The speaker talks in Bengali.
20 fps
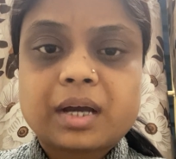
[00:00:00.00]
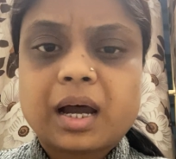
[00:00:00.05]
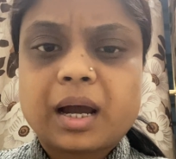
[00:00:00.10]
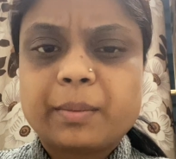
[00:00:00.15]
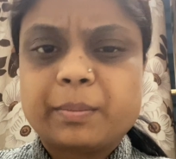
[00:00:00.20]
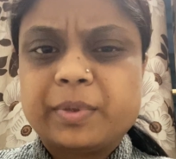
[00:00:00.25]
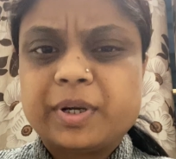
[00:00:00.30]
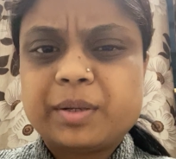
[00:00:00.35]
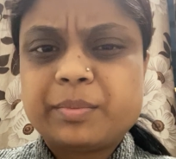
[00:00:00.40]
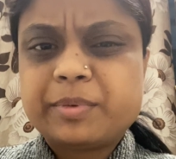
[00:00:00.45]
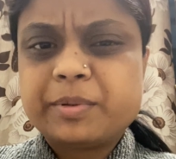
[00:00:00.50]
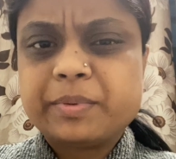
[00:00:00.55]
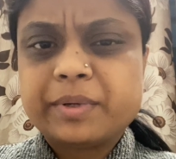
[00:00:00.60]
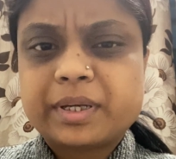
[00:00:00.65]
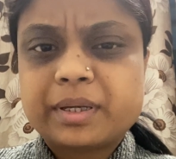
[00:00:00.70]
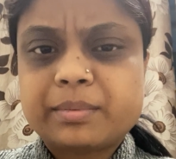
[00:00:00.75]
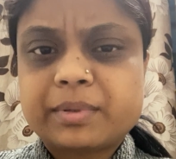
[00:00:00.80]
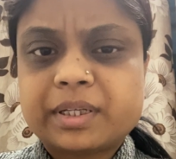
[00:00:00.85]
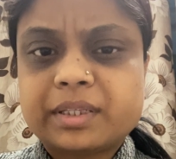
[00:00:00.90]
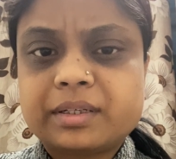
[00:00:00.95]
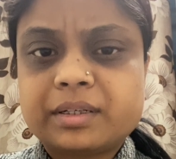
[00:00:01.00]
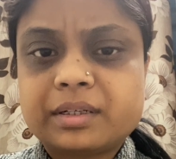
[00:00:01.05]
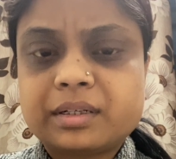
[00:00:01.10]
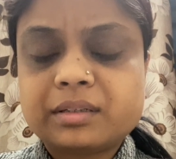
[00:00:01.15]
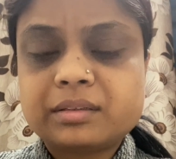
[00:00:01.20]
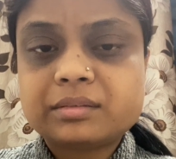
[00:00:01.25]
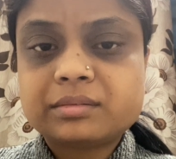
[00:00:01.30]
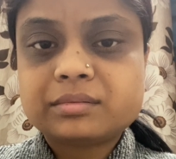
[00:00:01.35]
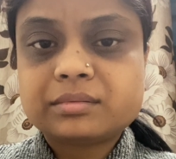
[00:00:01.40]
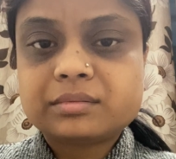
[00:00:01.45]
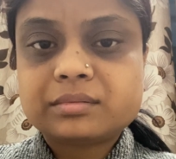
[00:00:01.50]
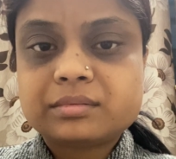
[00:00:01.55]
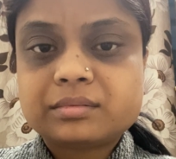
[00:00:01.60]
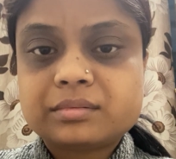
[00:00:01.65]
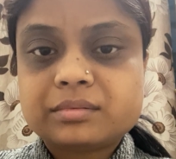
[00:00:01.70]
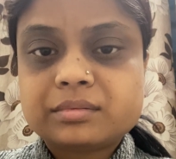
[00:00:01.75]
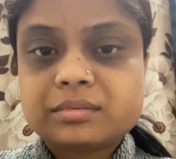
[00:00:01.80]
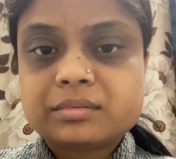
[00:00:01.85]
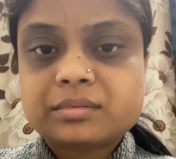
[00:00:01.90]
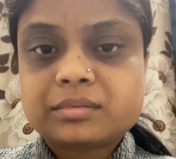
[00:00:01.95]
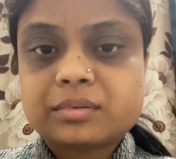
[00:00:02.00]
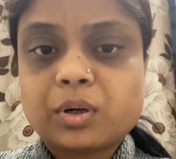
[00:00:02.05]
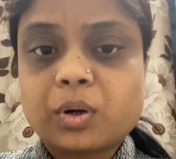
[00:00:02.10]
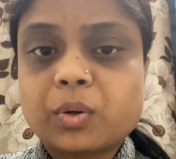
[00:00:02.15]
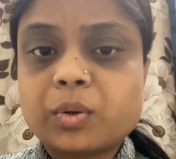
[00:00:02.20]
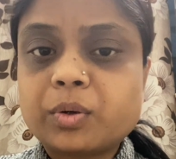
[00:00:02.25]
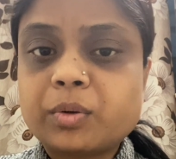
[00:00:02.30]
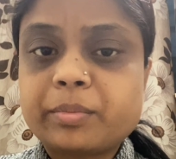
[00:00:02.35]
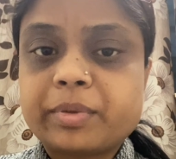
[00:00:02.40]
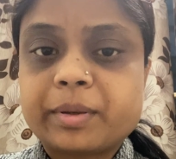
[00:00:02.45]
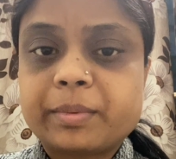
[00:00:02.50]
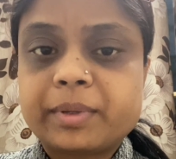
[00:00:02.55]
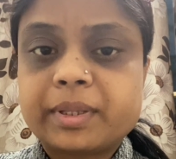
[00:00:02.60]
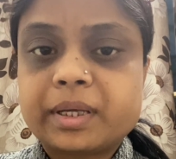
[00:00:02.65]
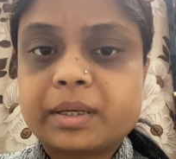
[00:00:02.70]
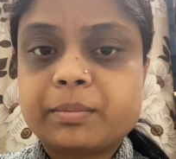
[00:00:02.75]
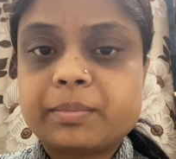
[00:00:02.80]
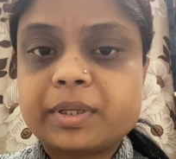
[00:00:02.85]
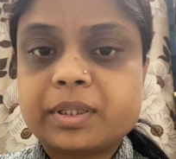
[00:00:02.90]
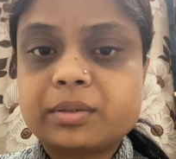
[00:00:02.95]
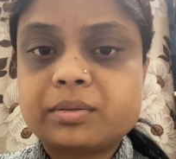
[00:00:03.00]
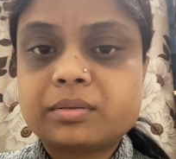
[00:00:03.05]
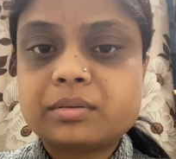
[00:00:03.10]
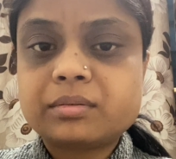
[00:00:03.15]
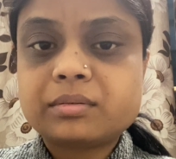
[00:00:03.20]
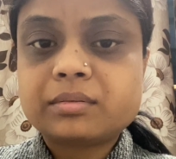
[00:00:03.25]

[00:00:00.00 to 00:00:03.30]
আপনার বিবেকে বাঁধে না কখনো ভেবে দেখবেন তো